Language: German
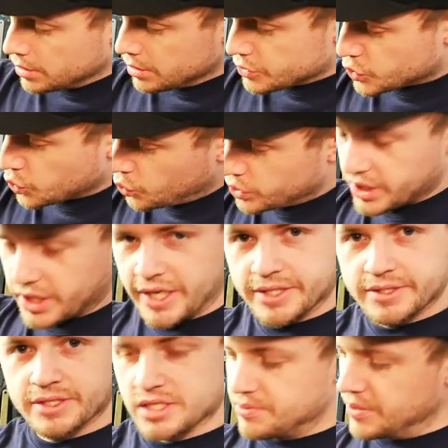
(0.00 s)
Zu guter
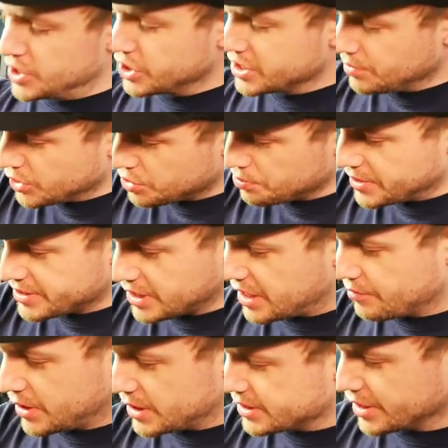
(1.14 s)
Letzt, das werde ich jetzt aber nicht mehr zeigen,
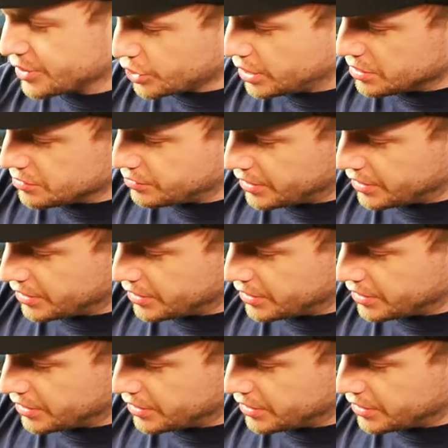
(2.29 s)
weil es eigentlich relativ